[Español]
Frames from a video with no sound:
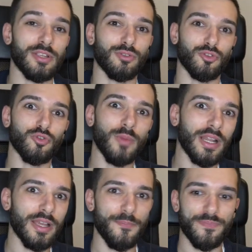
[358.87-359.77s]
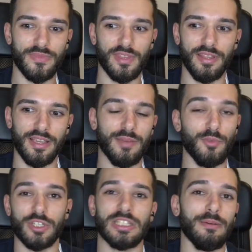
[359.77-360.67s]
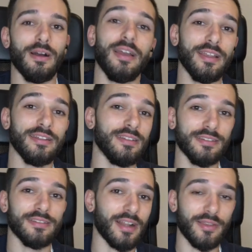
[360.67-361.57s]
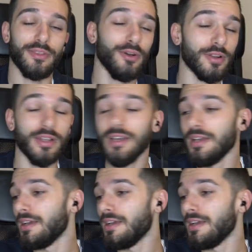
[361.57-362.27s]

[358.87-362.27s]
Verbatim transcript: esto súmale de que pues estaba en tracción